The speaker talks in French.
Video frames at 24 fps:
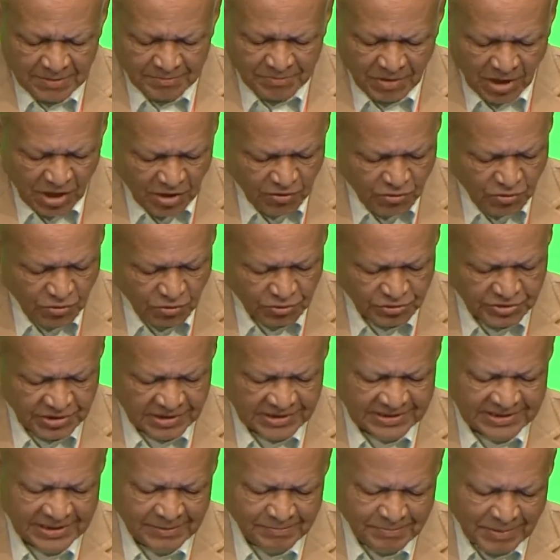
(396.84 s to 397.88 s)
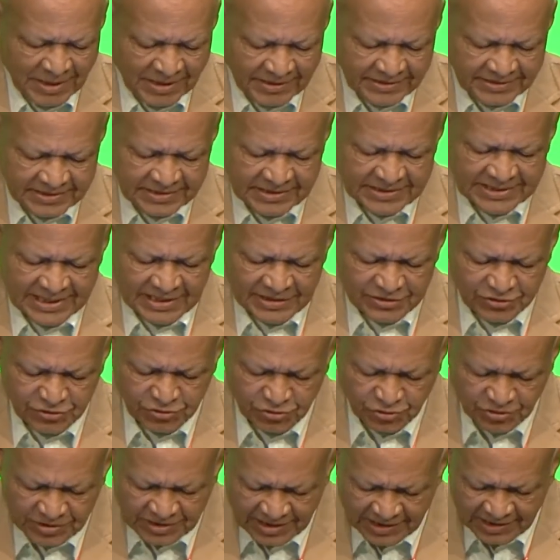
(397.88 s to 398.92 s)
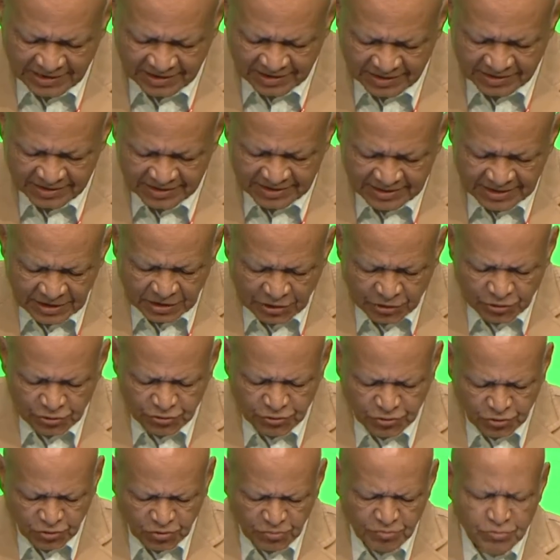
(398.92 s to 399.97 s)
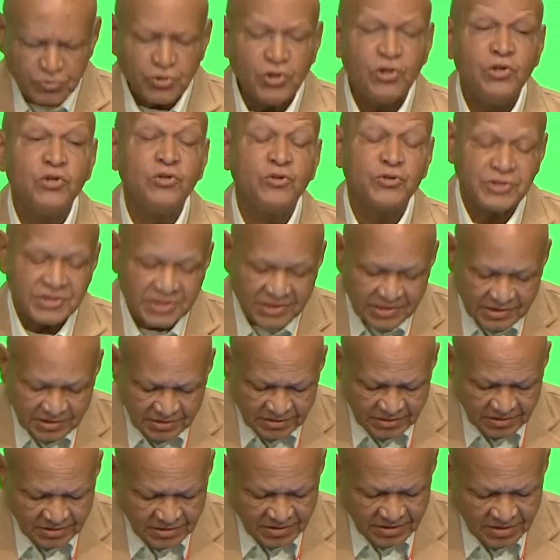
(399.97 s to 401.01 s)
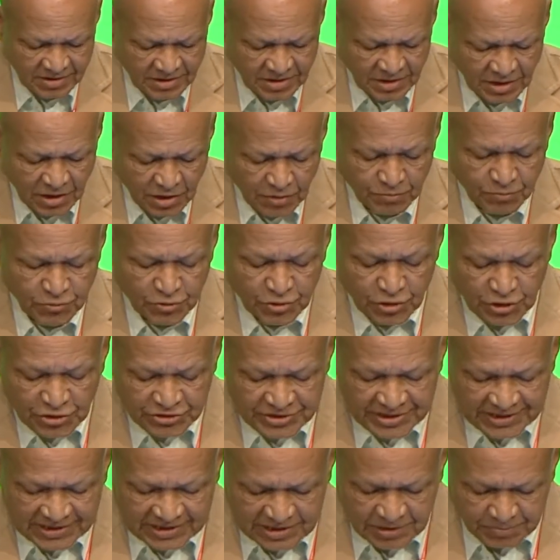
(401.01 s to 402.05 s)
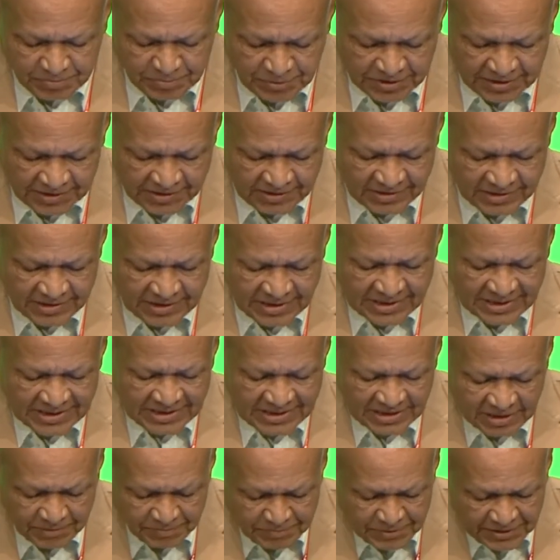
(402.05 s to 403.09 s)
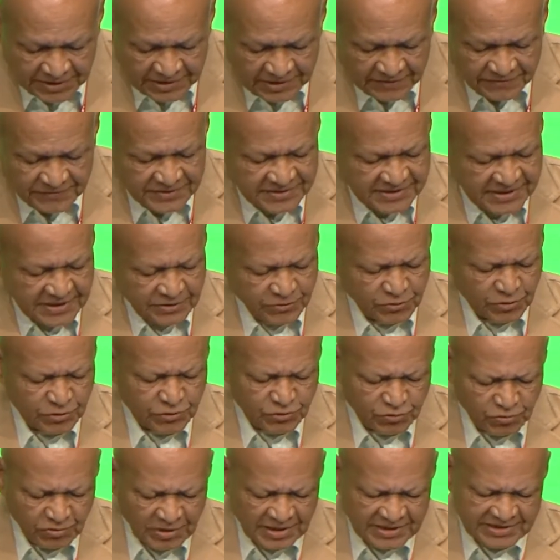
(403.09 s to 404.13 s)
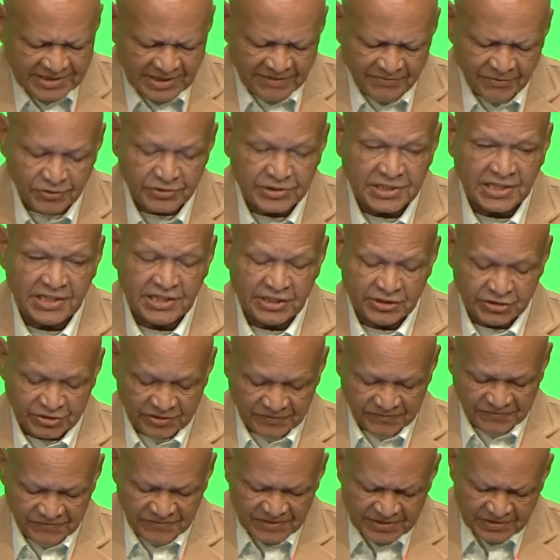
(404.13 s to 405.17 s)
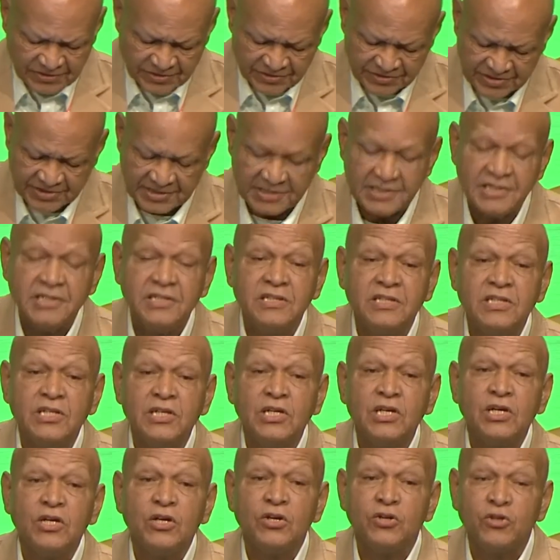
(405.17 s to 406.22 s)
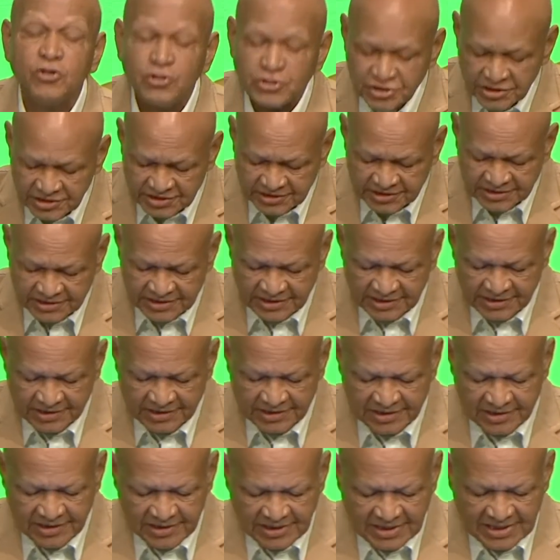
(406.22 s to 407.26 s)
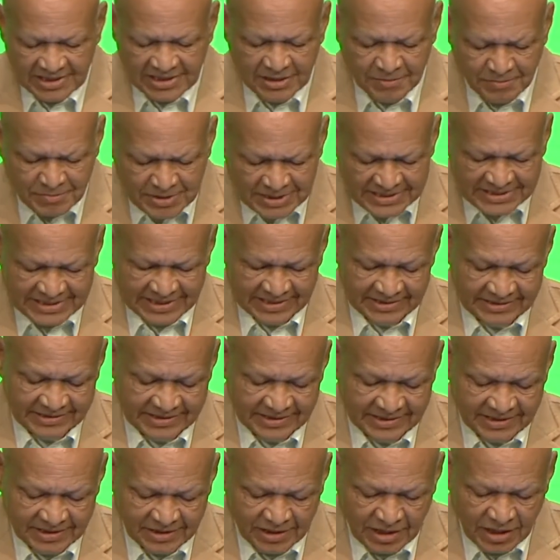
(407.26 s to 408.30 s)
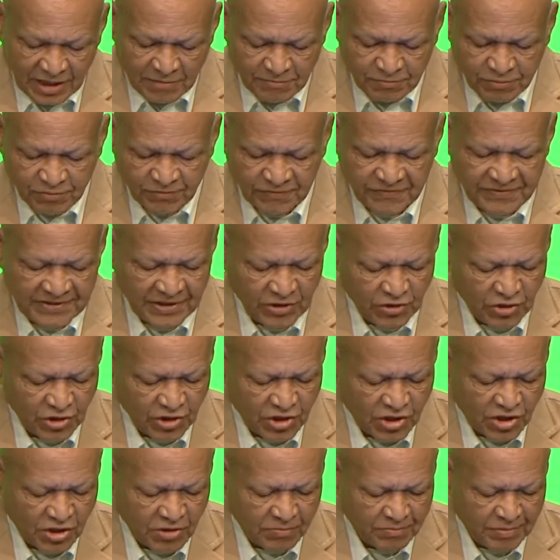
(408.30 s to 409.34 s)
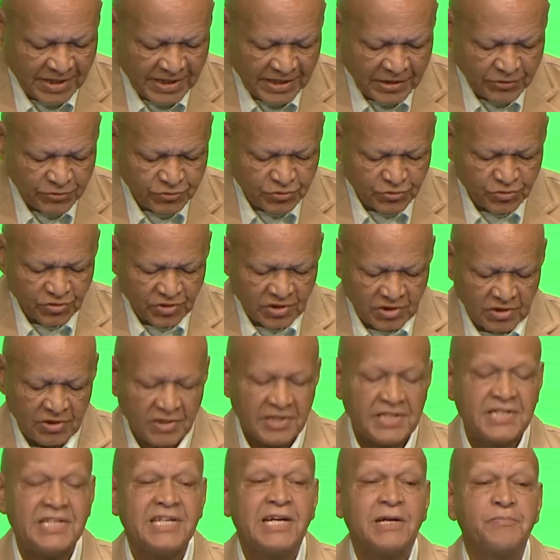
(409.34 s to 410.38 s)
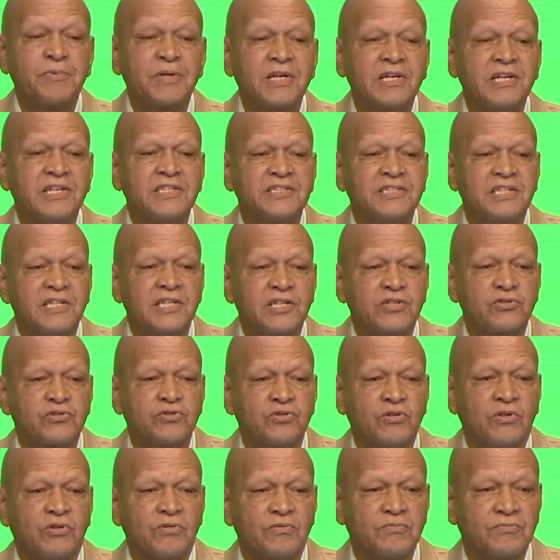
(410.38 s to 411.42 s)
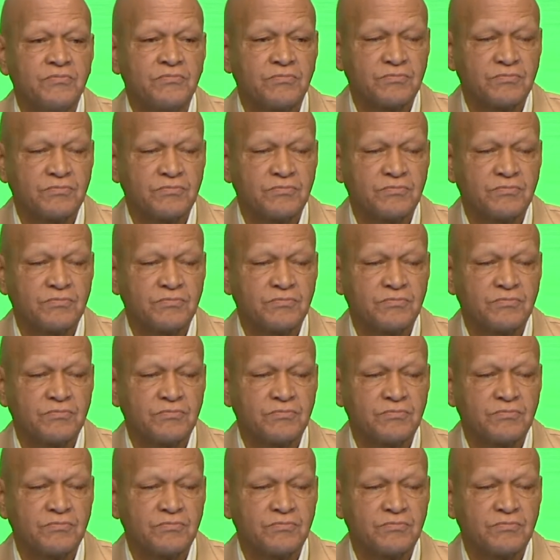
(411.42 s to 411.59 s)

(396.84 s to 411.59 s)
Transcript: par contre, ces partis traditionnels sont mieux lotis, mieux équipés, ils bénéficient de tous les avantages financiers, logistiques et médiatiques pour faire leur campagne durant et après les élections.